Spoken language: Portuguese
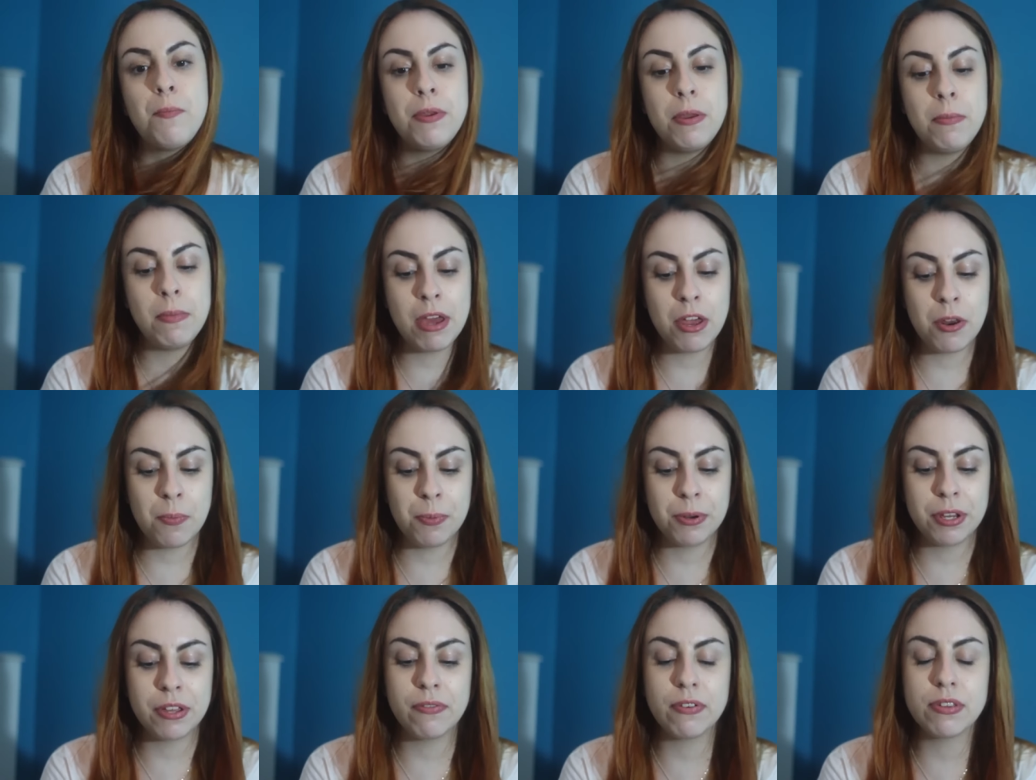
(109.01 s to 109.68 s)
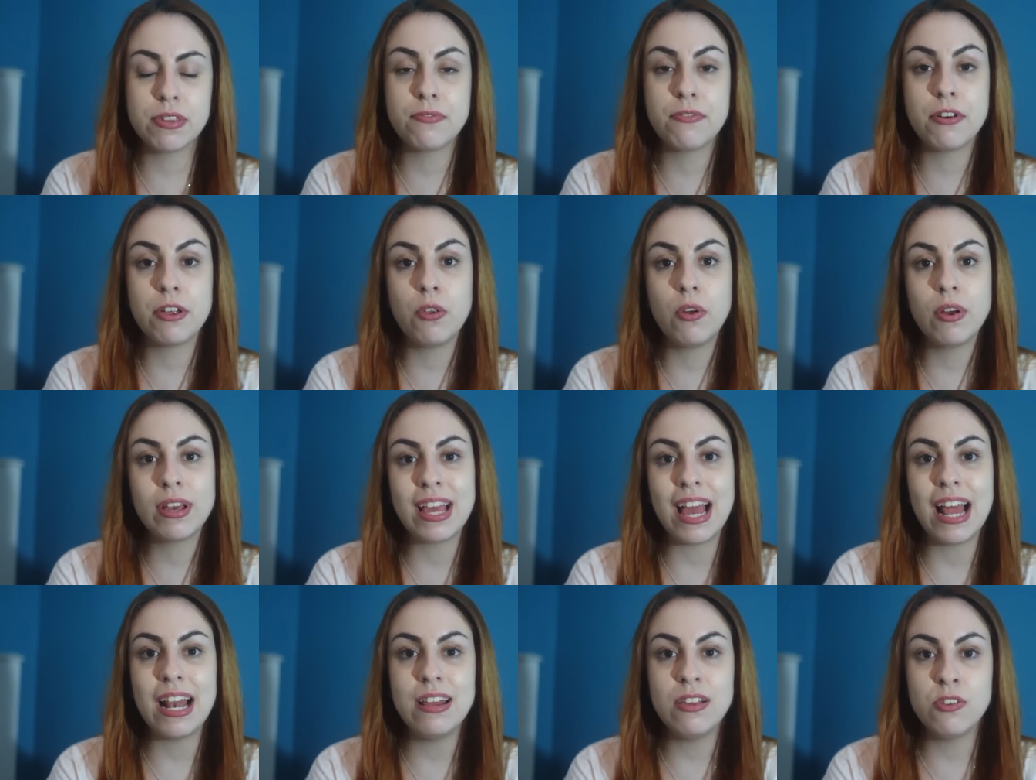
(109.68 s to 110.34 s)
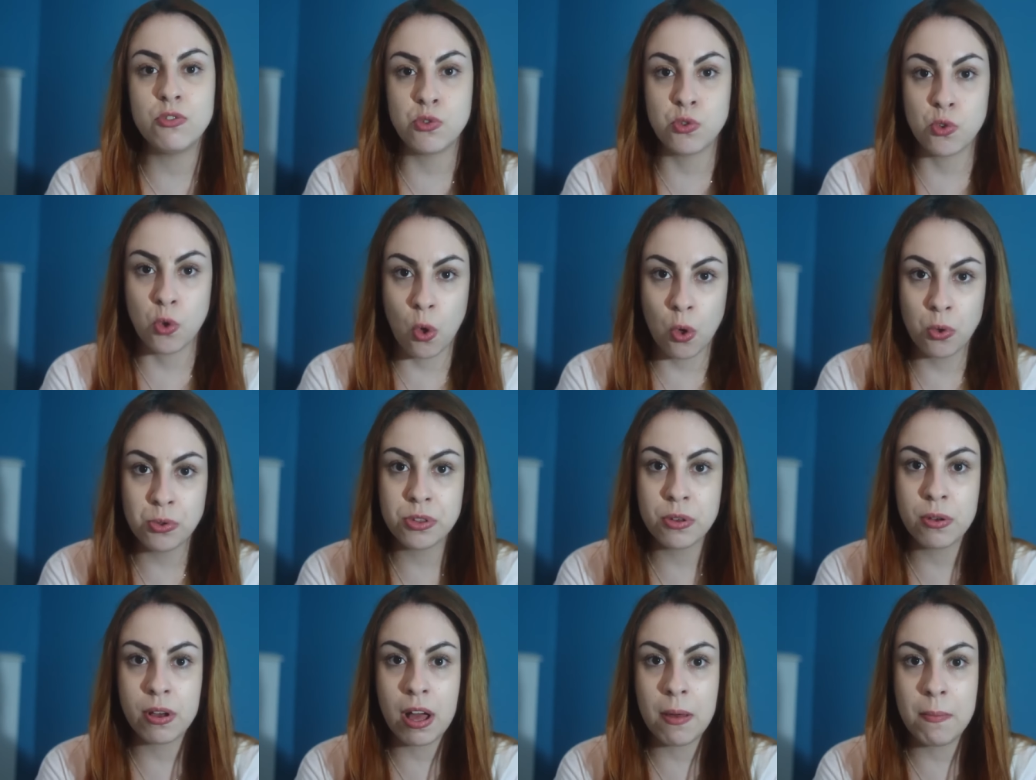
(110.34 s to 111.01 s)
Primeiro porque você falou que alisou
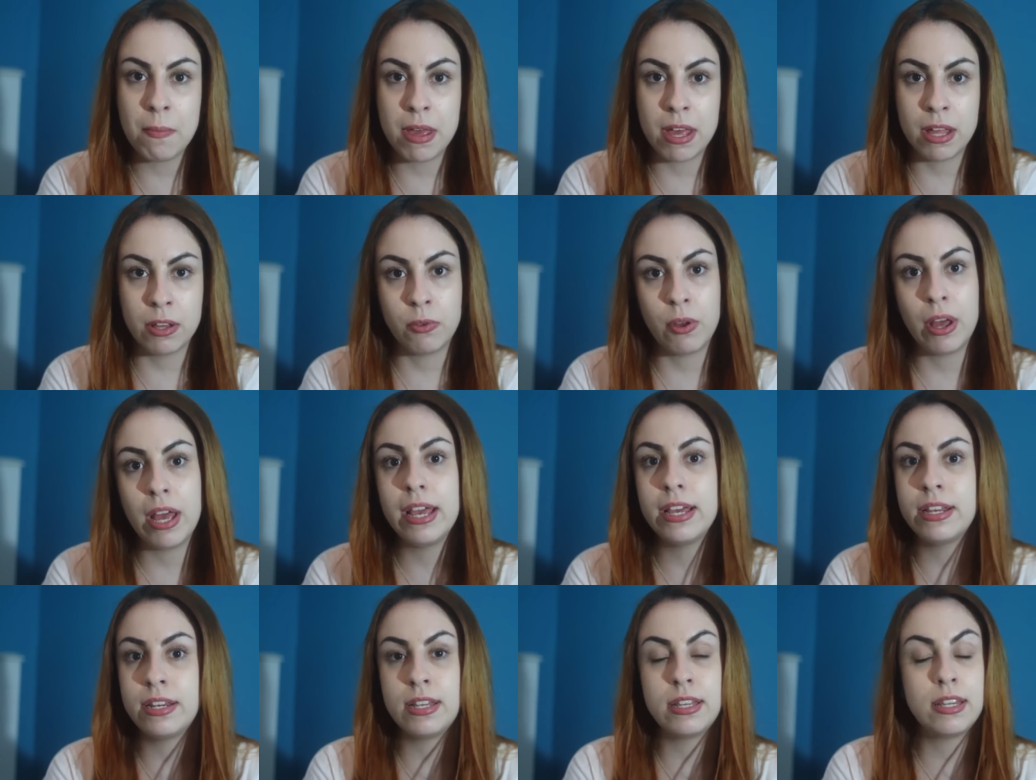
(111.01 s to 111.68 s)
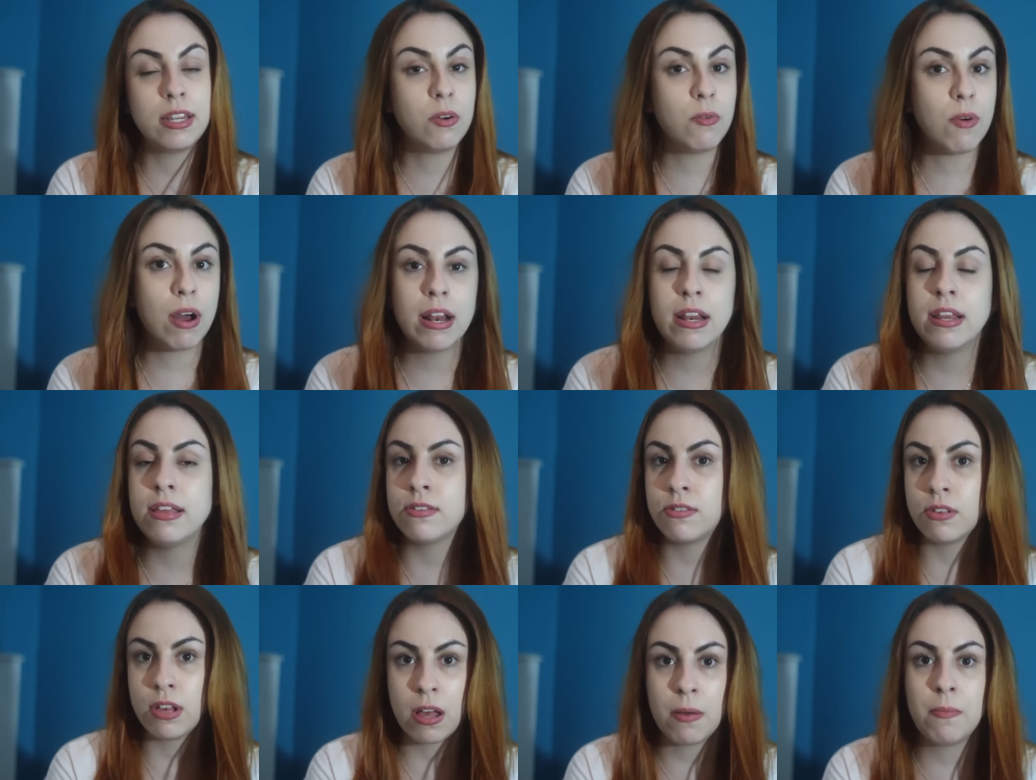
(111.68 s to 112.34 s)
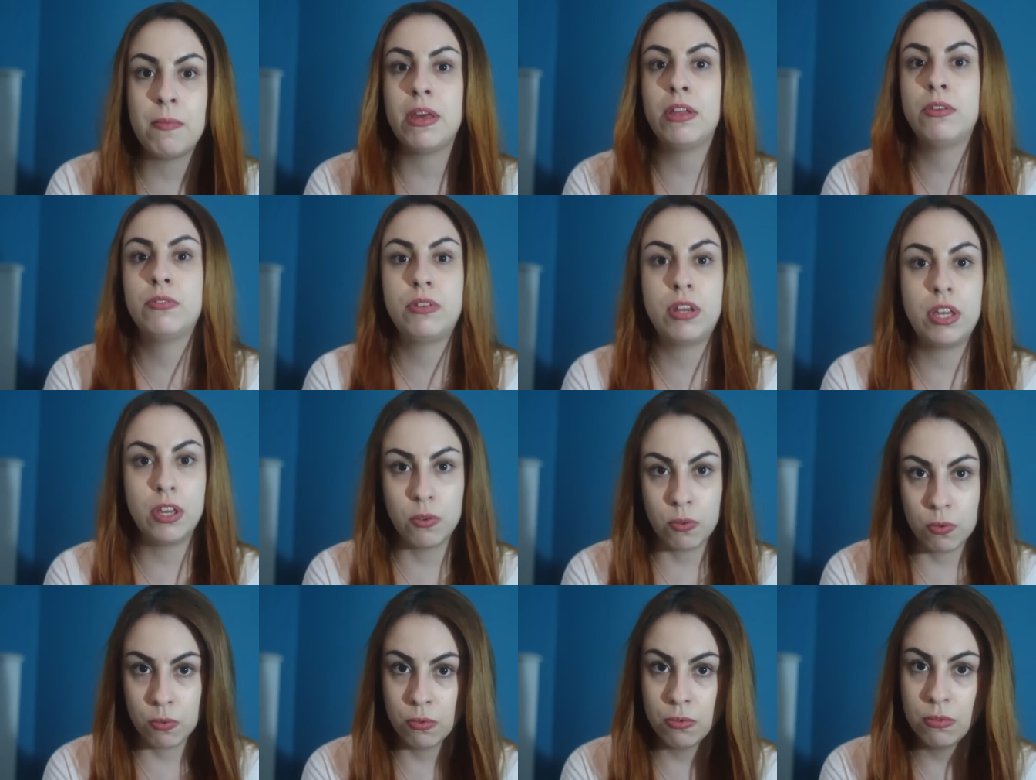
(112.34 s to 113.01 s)
o seu cabelo. Rena não alisa cabelo
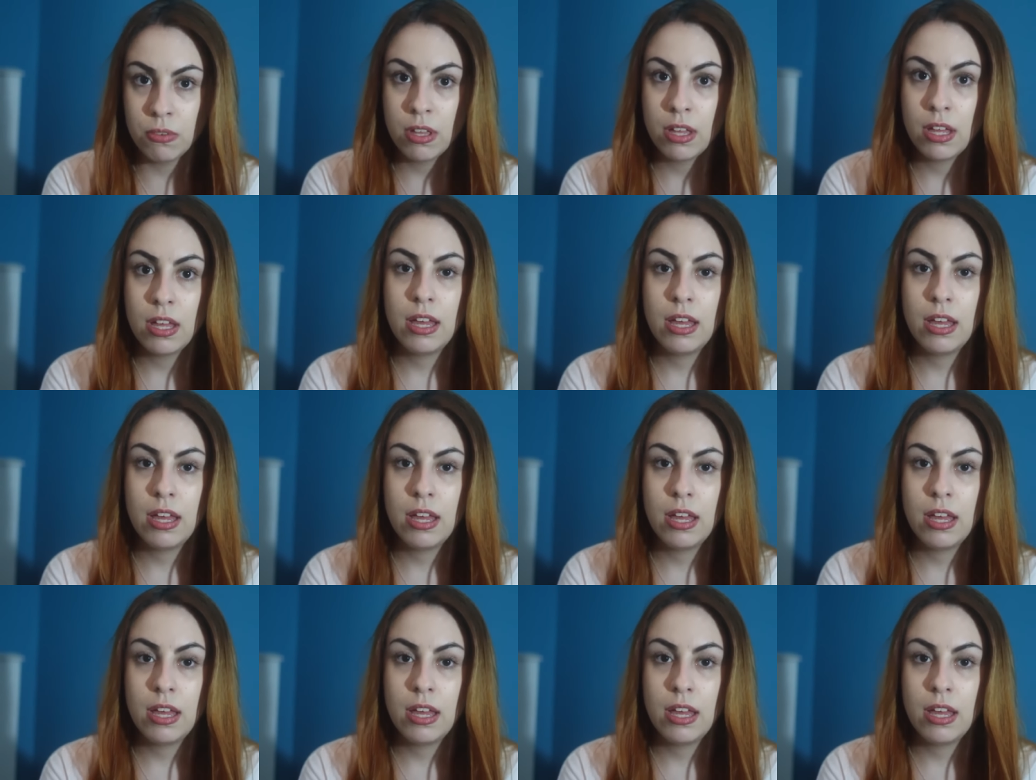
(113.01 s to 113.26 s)
nenhum.